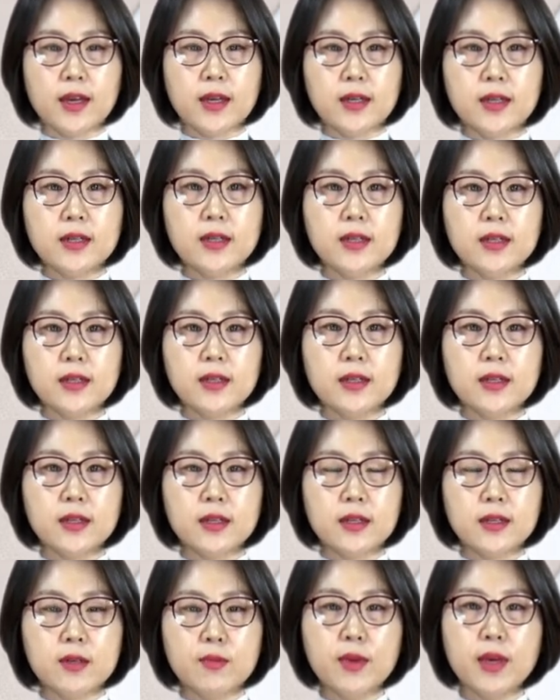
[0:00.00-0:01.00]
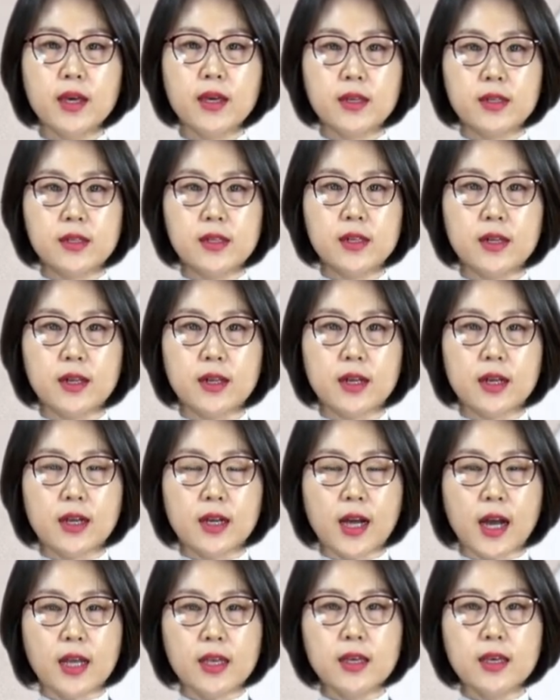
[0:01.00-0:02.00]
그 금액을
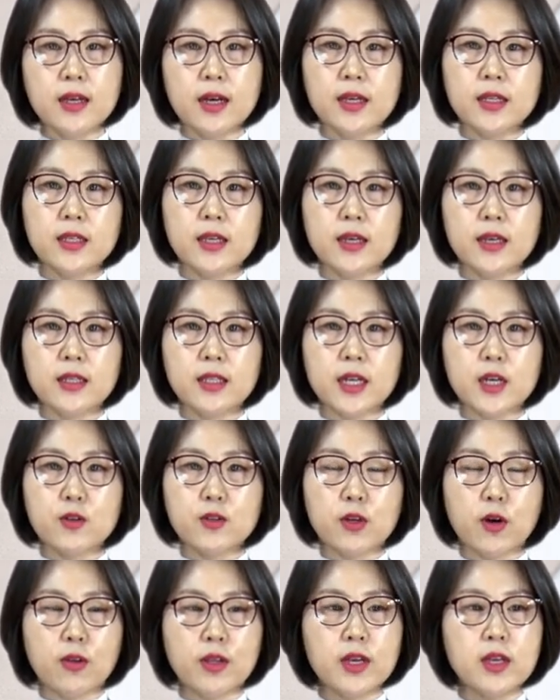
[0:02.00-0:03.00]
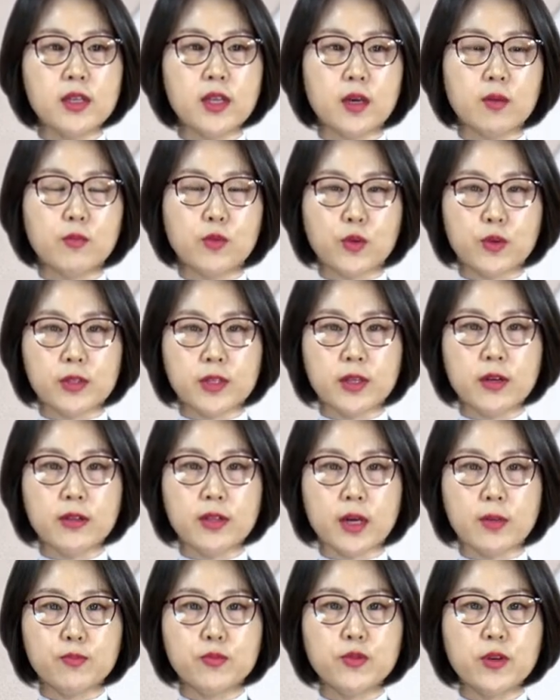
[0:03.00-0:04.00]
간이가세자로 전환이 됨으로써
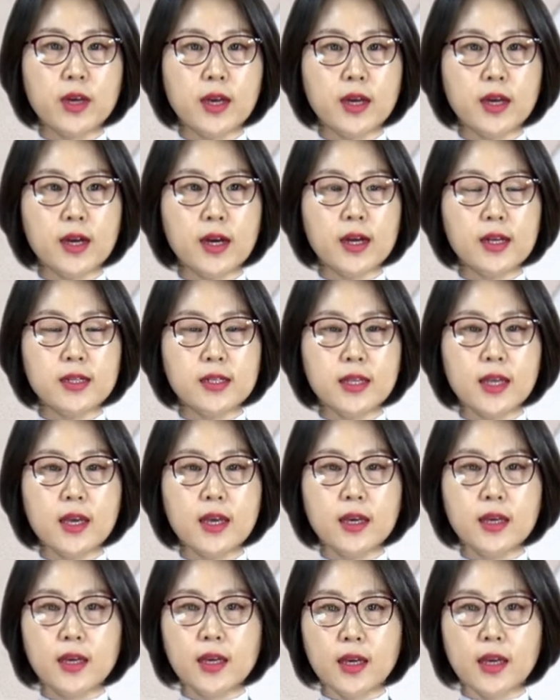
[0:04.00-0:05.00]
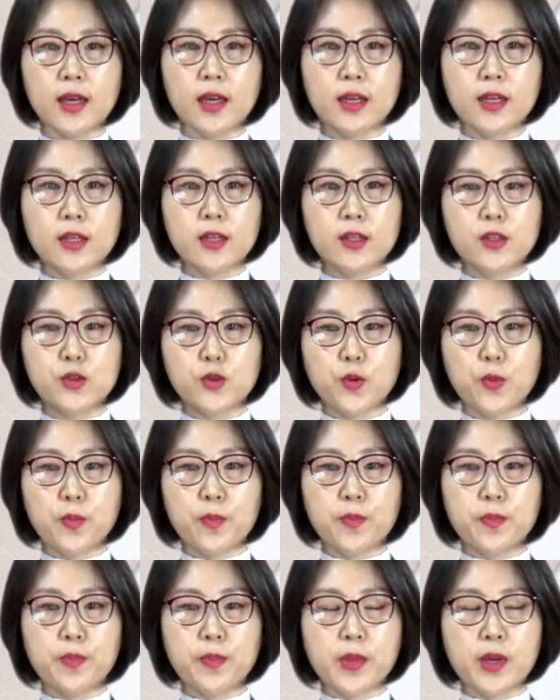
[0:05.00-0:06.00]
납부해야 할 세액이
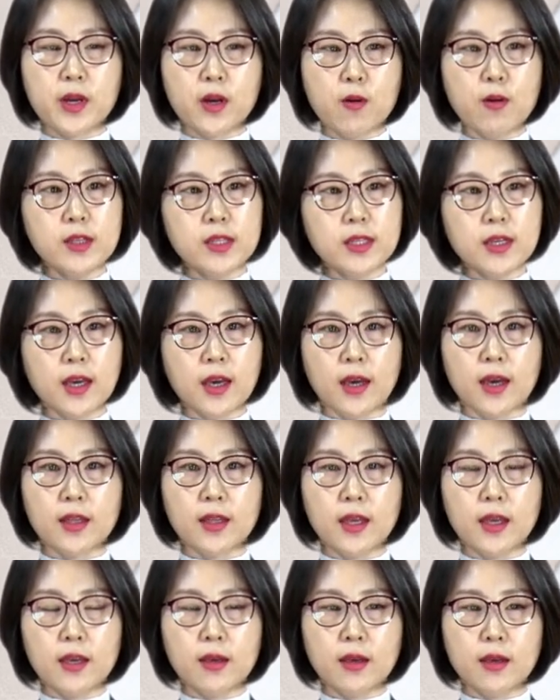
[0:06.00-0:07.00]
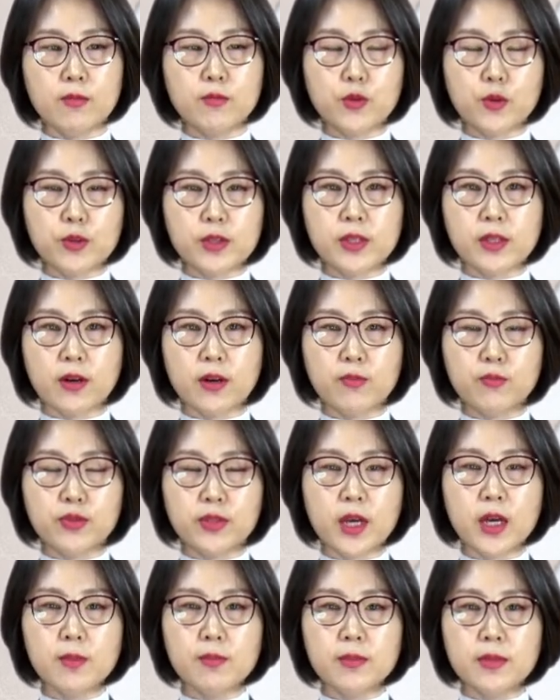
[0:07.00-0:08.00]
좀 커지게 됨으로써
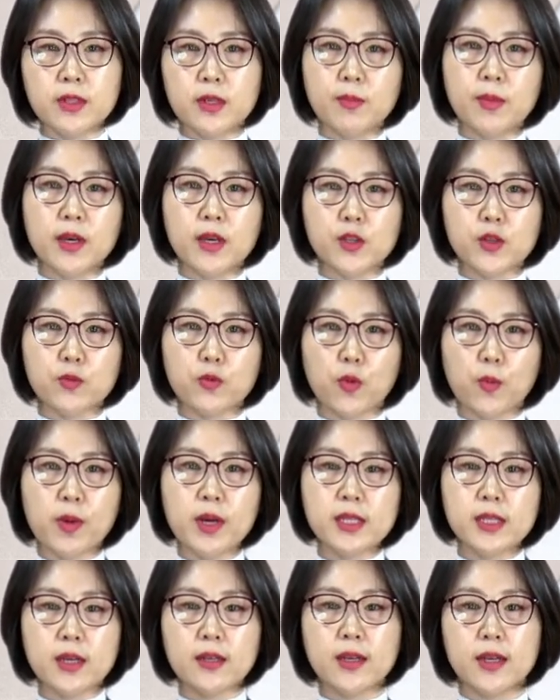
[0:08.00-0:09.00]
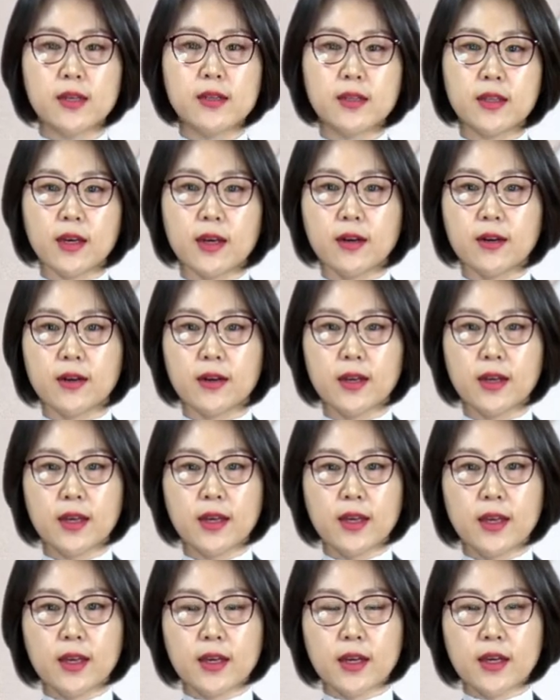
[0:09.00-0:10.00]
부담 금액이 좀 높아지게 되는데요.
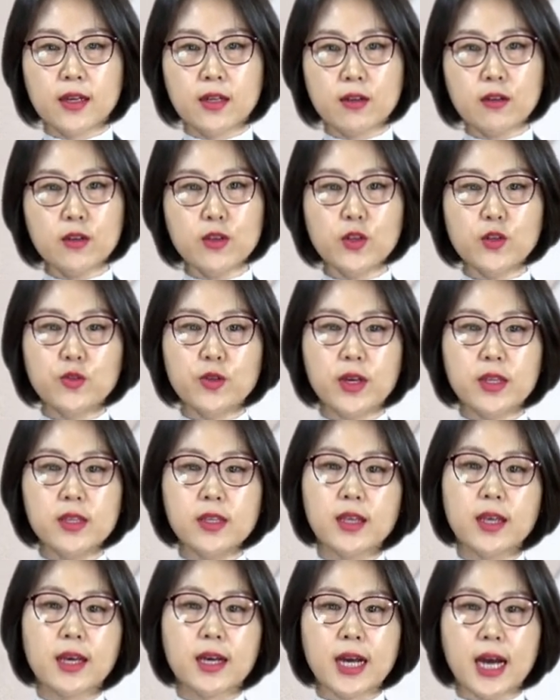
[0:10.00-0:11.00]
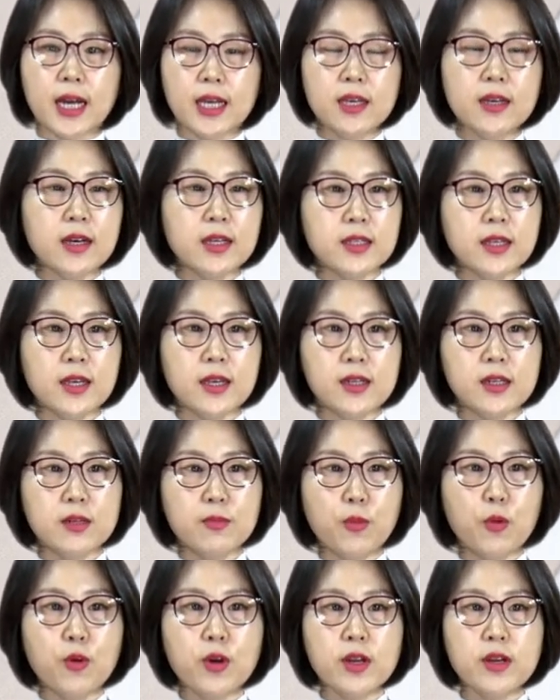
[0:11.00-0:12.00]
그러니까 그런 경우에는
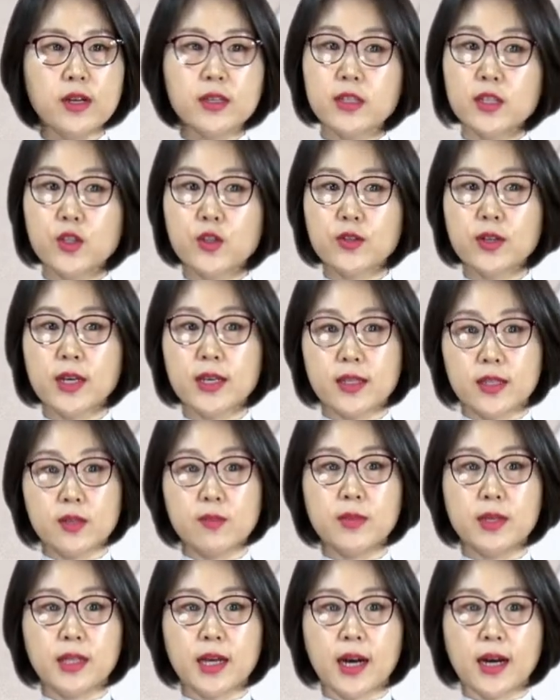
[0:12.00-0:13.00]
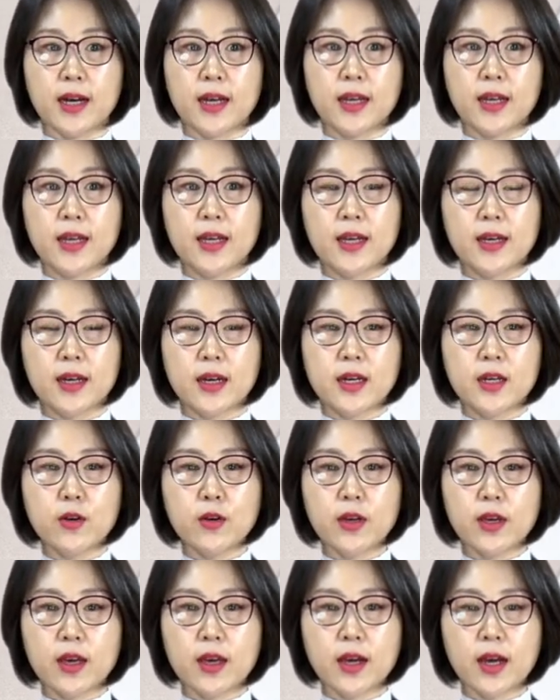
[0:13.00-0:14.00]
간이가세를 포기를 하실 수가 있습니다. 그러니까
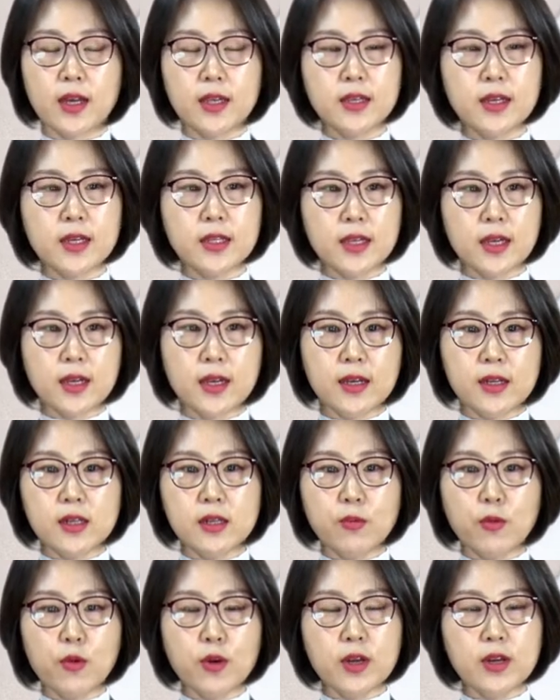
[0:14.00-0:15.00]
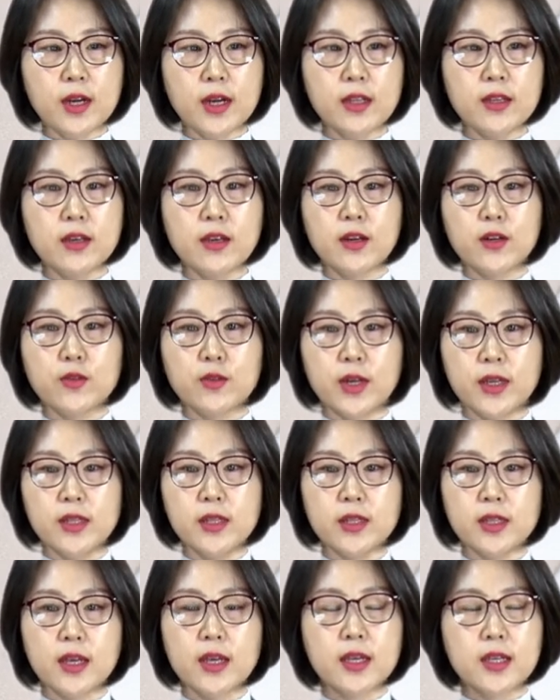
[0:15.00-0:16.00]
그렇게 간이가세를 포기를 하는
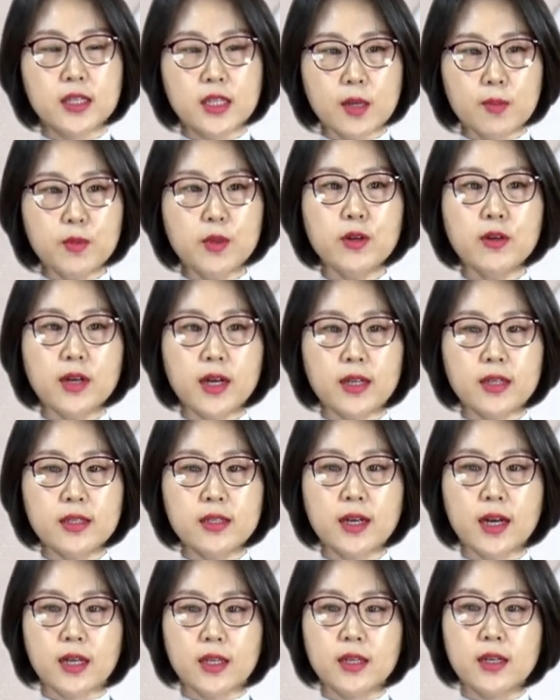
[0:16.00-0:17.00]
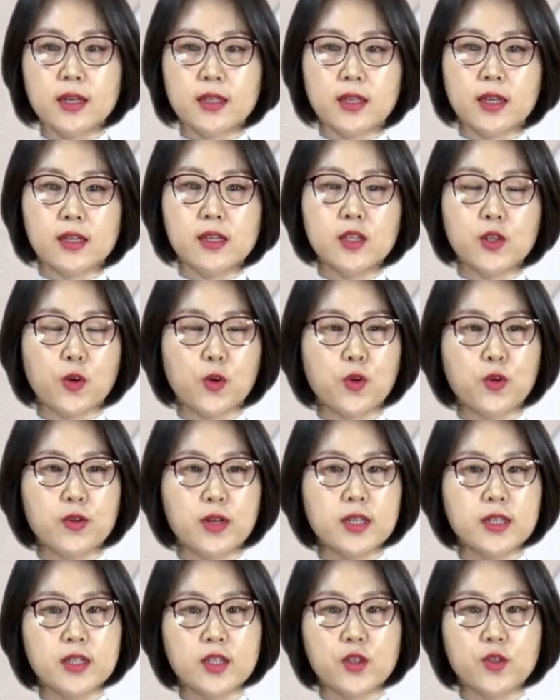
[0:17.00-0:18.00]
경우에는 3년간은 간이가세를
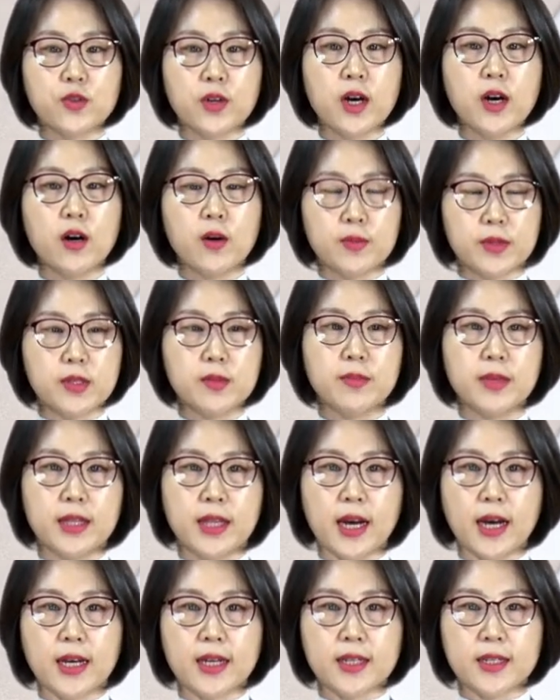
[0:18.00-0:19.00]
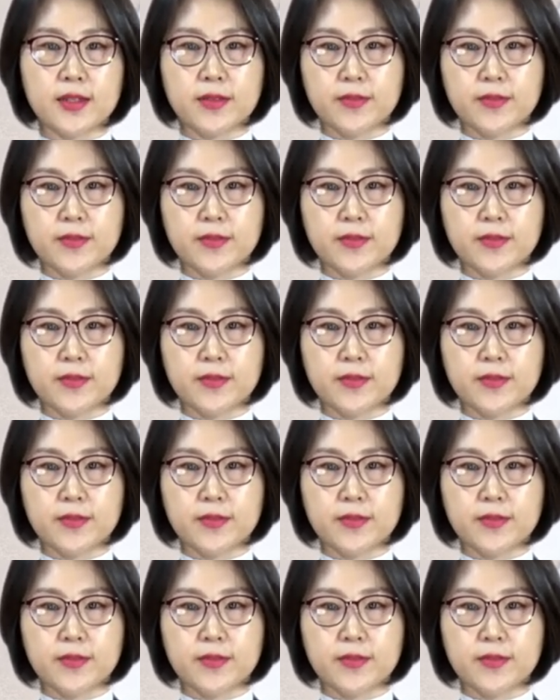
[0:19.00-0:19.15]
적용을 하실 수가 없습니다.